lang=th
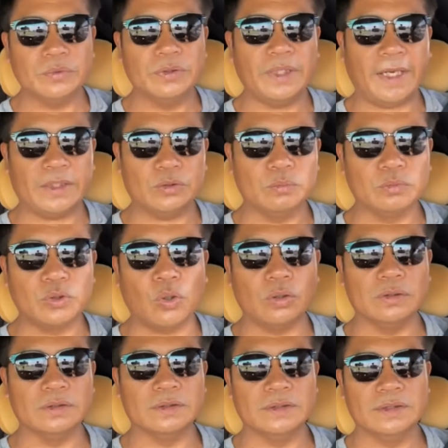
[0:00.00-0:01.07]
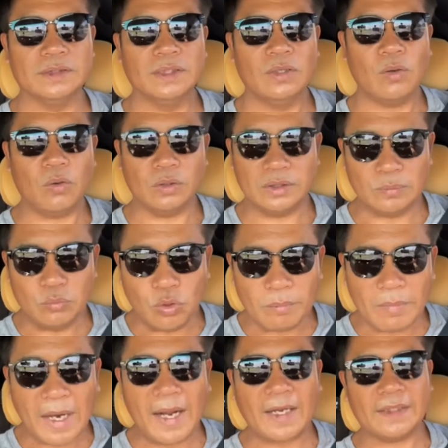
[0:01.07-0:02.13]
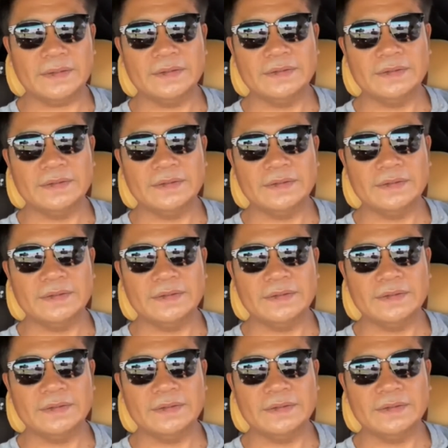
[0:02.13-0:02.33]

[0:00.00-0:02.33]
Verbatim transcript: แหล่งชุมชนคนจำนวนมาก